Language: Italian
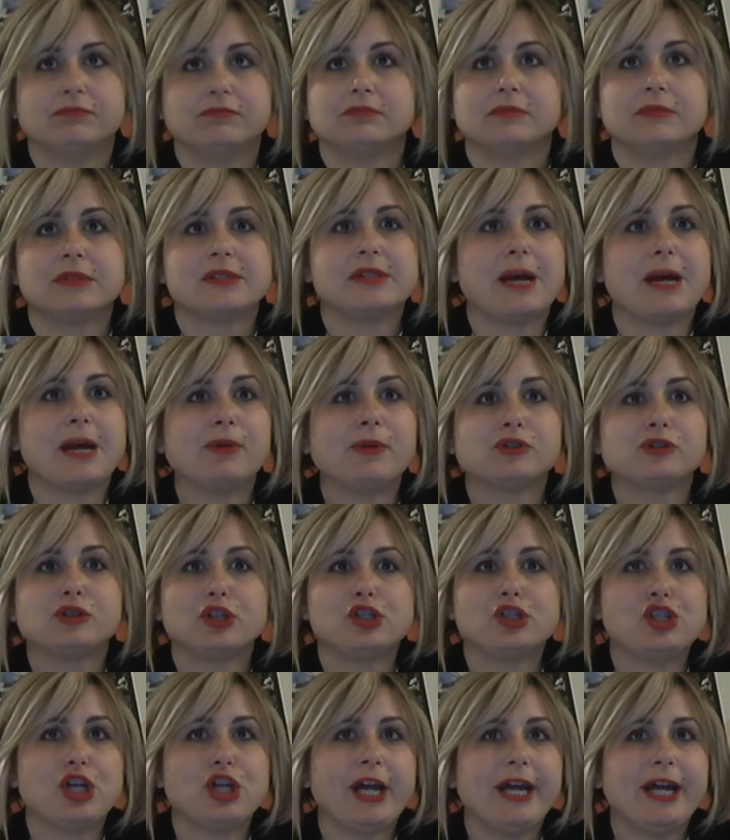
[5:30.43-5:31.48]
siamo
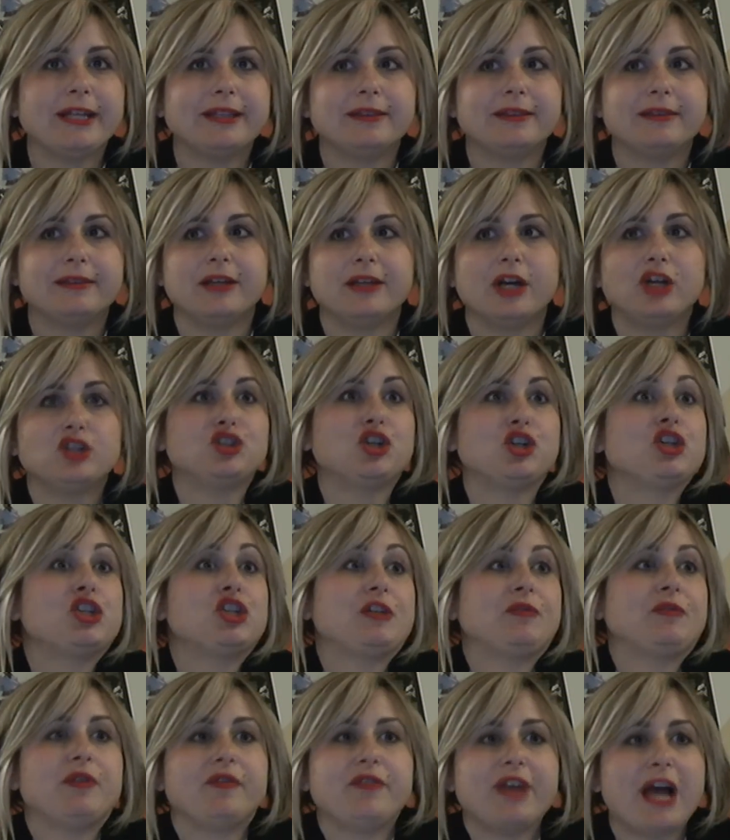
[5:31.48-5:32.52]
soggetti, oggi, oggi,
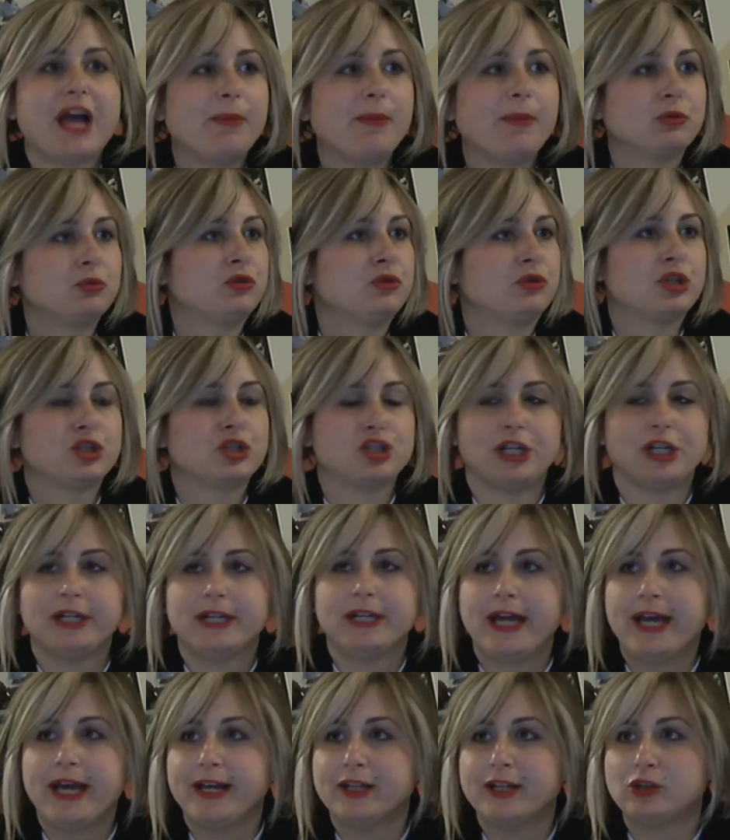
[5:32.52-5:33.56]
viviamo sui social
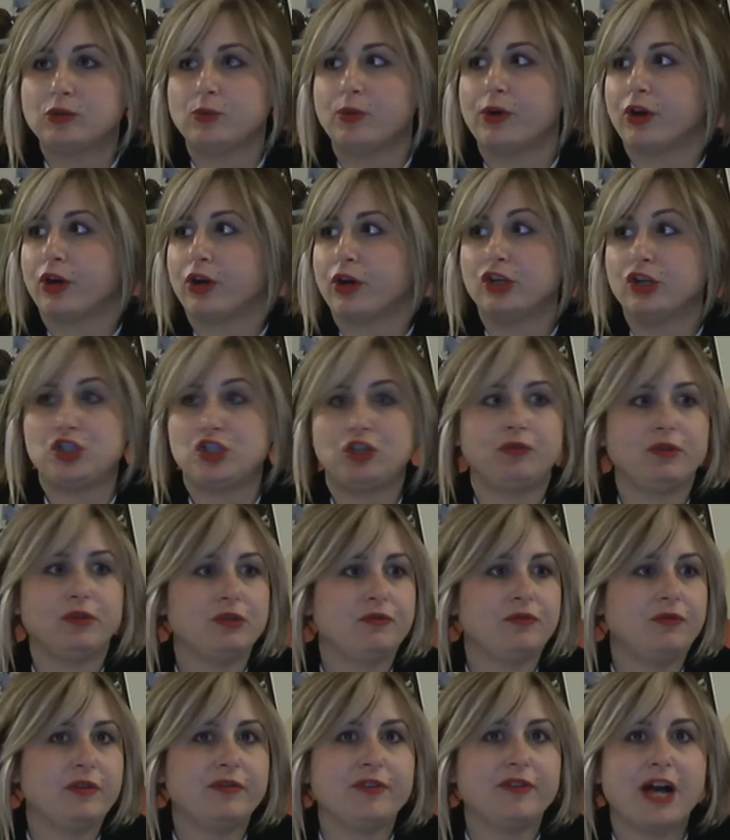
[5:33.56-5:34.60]
network, oggi
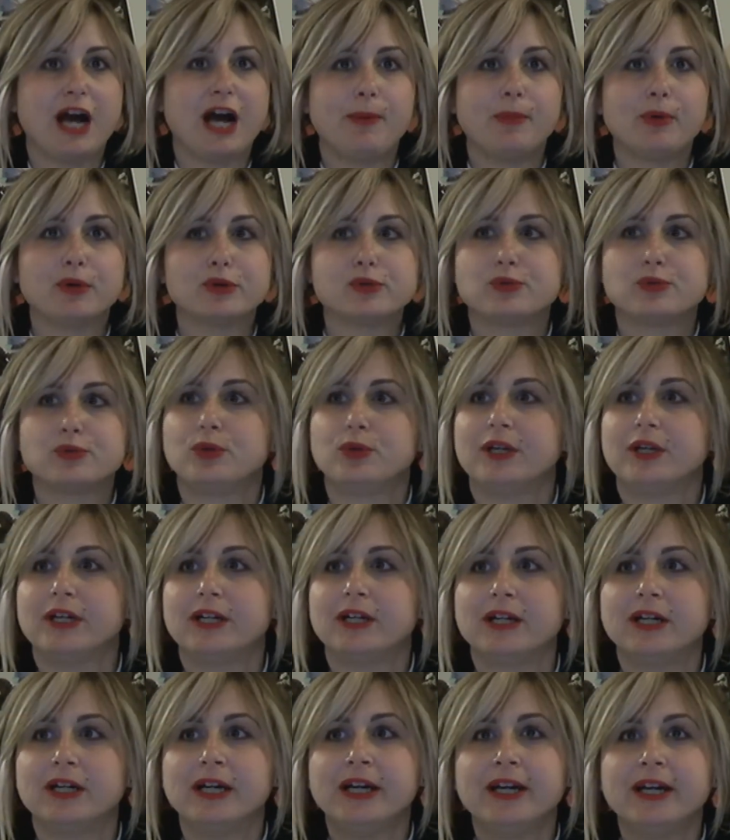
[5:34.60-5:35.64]
viviamo
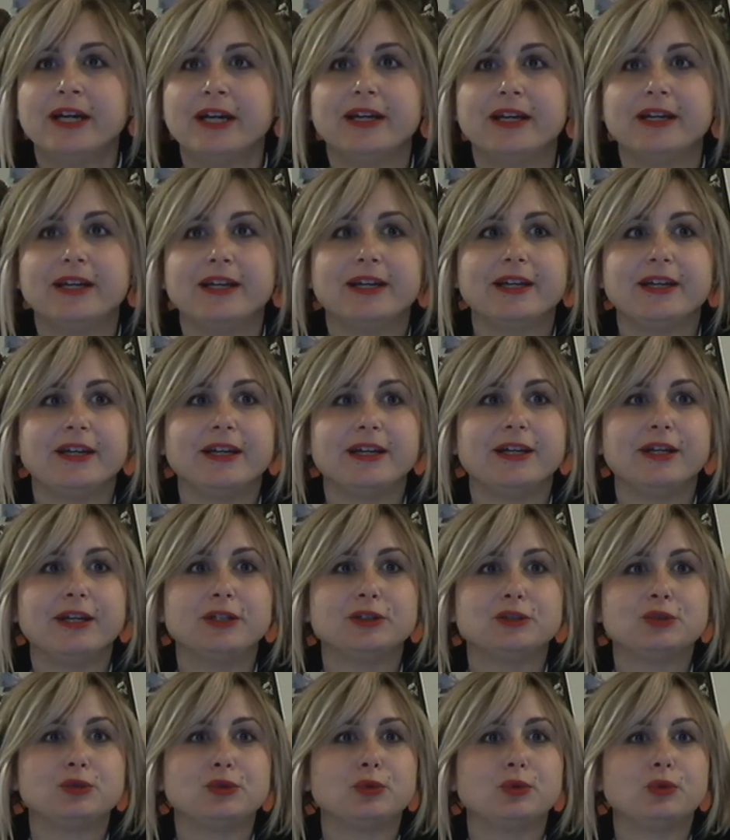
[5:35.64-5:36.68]
sul, eh,
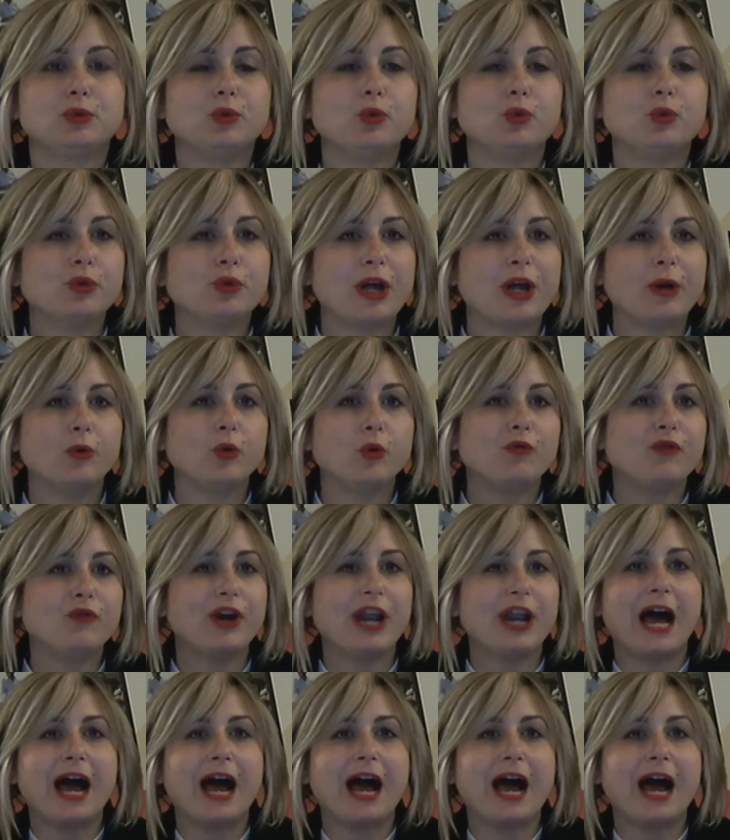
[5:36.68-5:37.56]
su una nuvola